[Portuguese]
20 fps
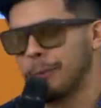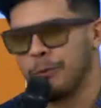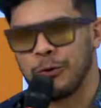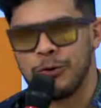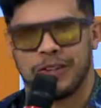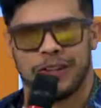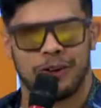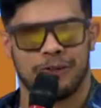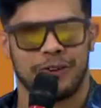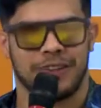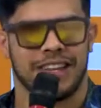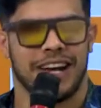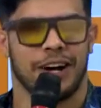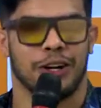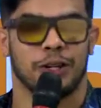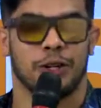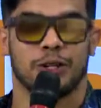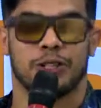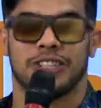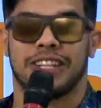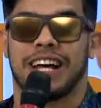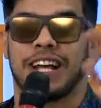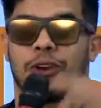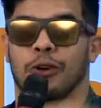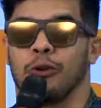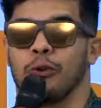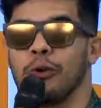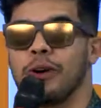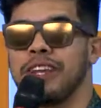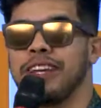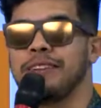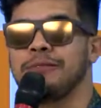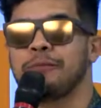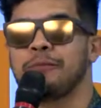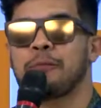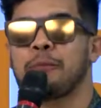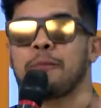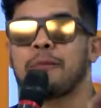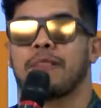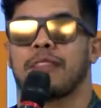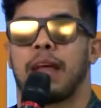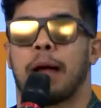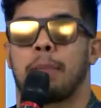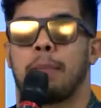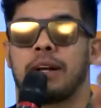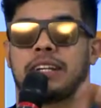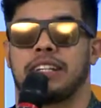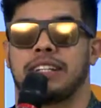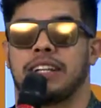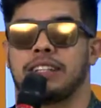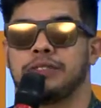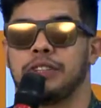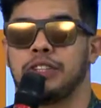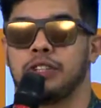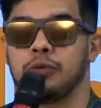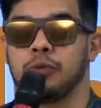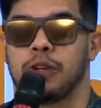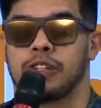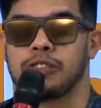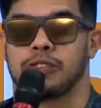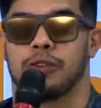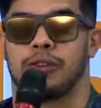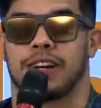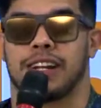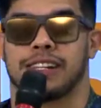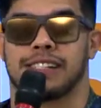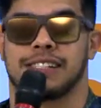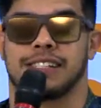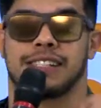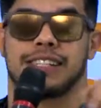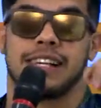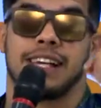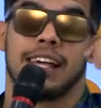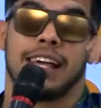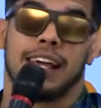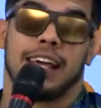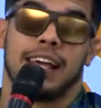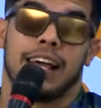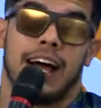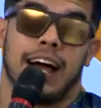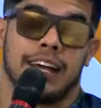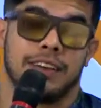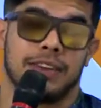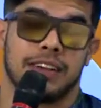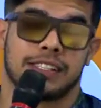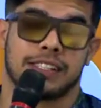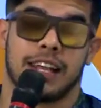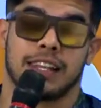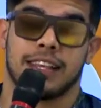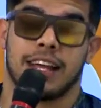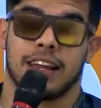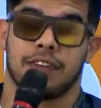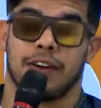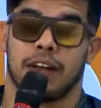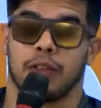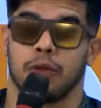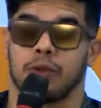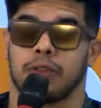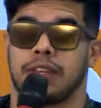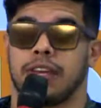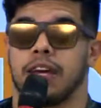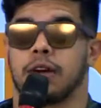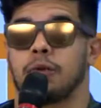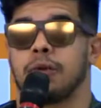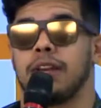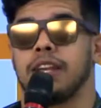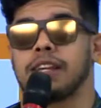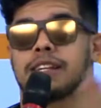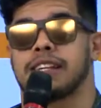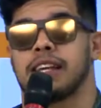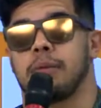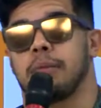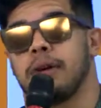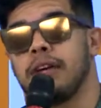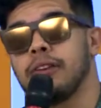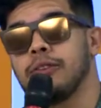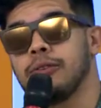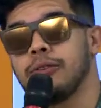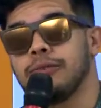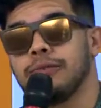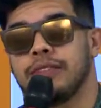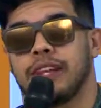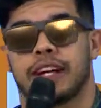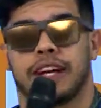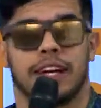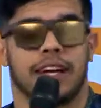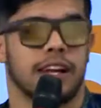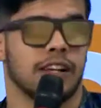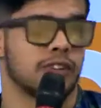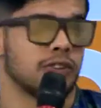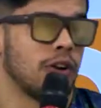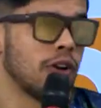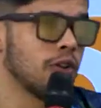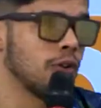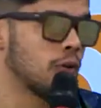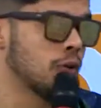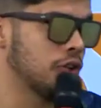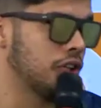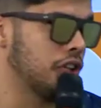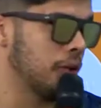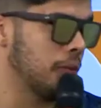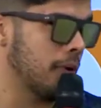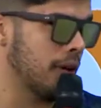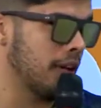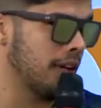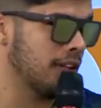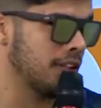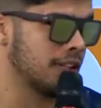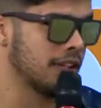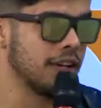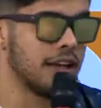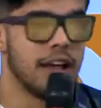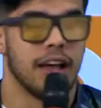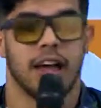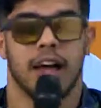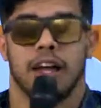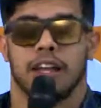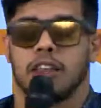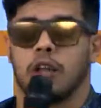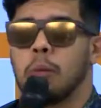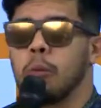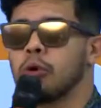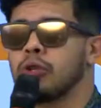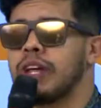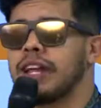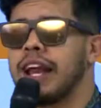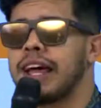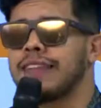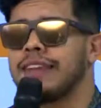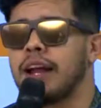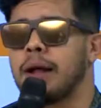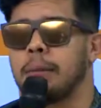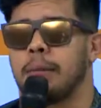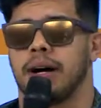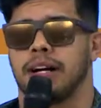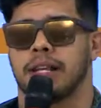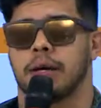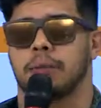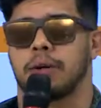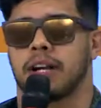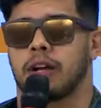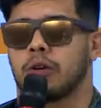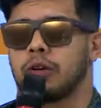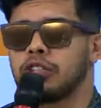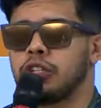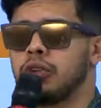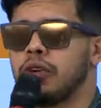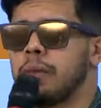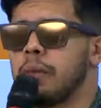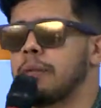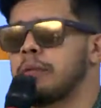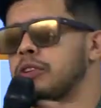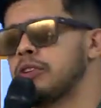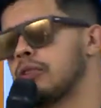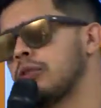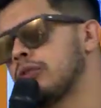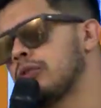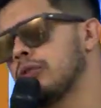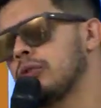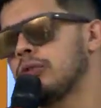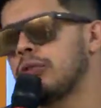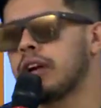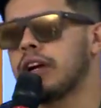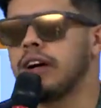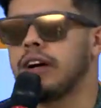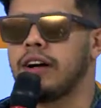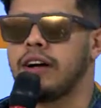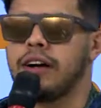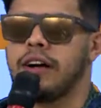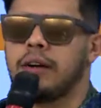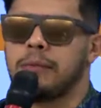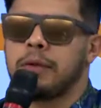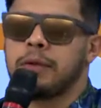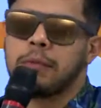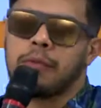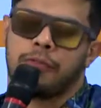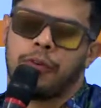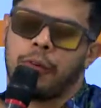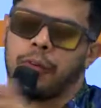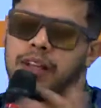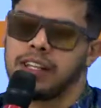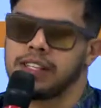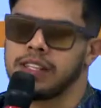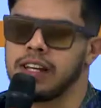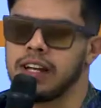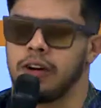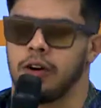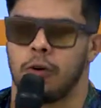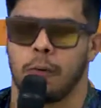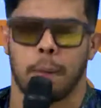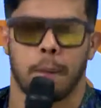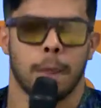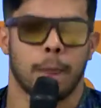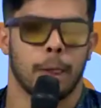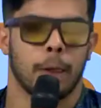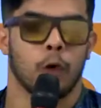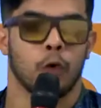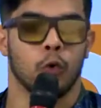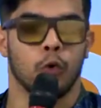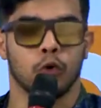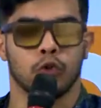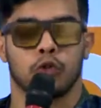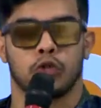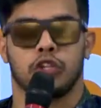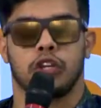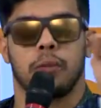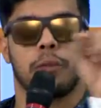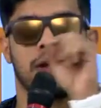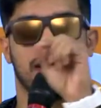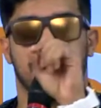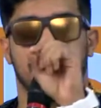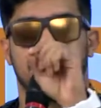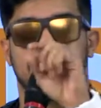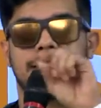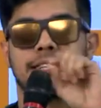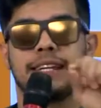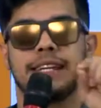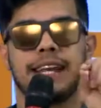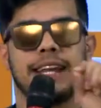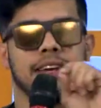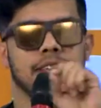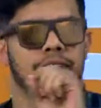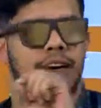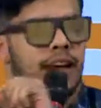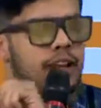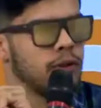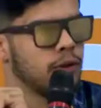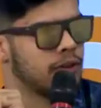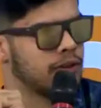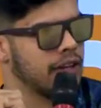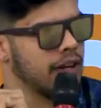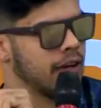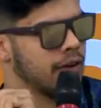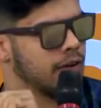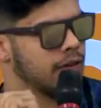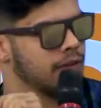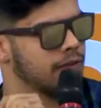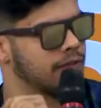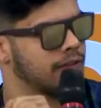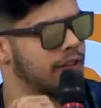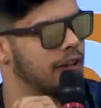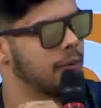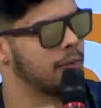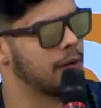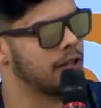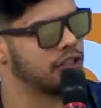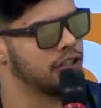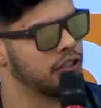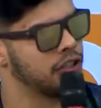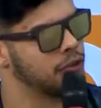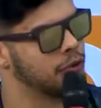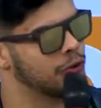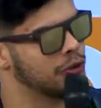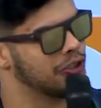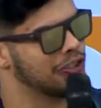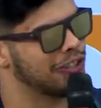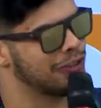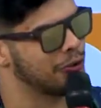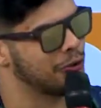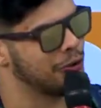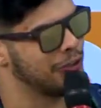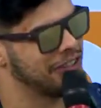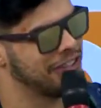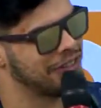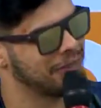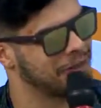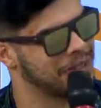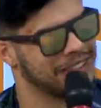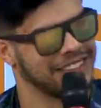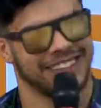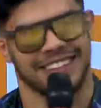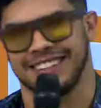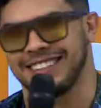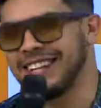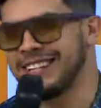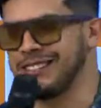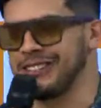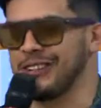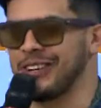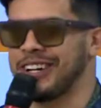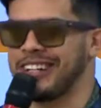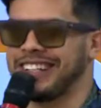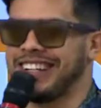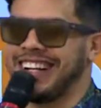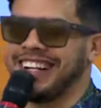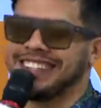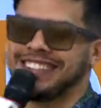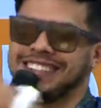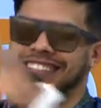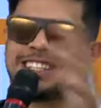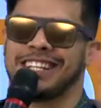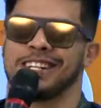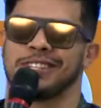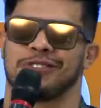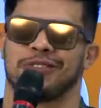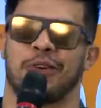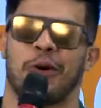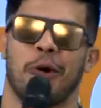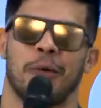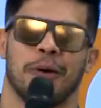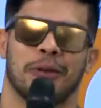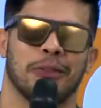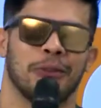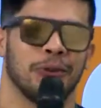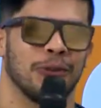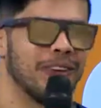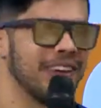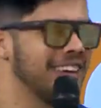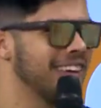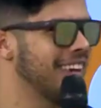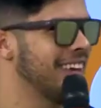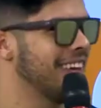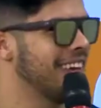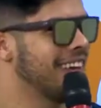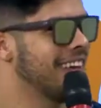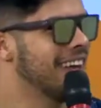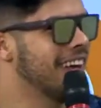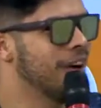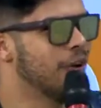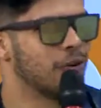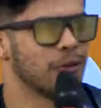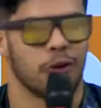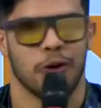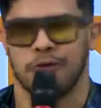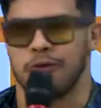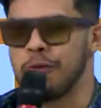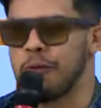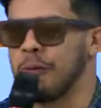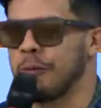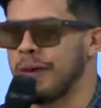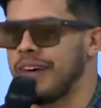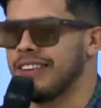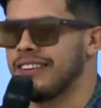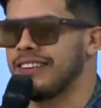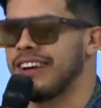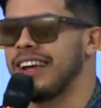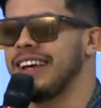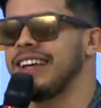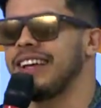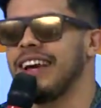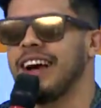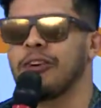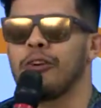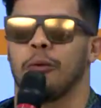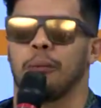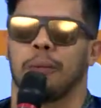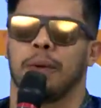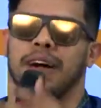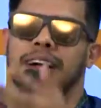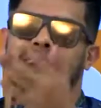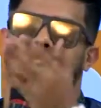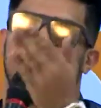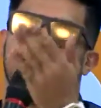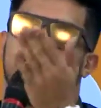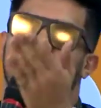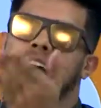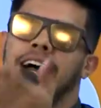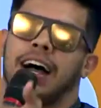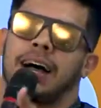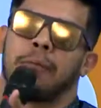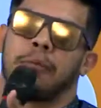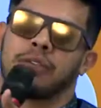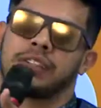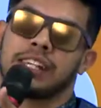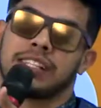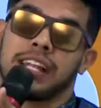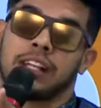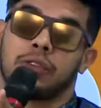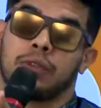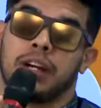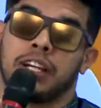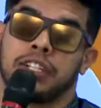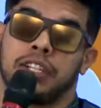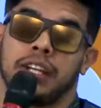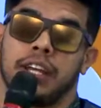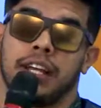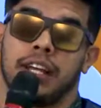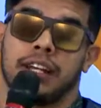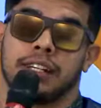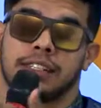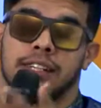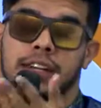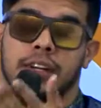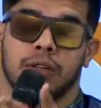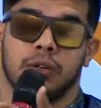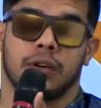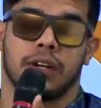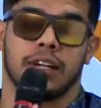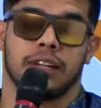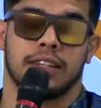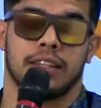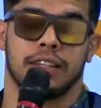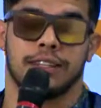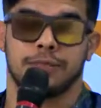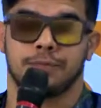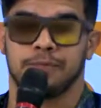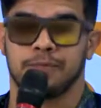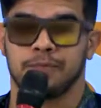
Muita novidade, hoje na Lure, a partir das 22 horas, aniversário da Levada do Teco e lançamento da carreira solo do Guti Menes. Não muda nada na banda, a banda continua a mesma estrutura, a mesma formação. O nome que vai Guto mudar. Ximenes e Levara do Teco. A partir de hoje à noite, a partir das 10 horas, já se transforma tudo aí. Um novo momento, né? E acompanha a música Tatuagem, né? Essa que eu tô cantando.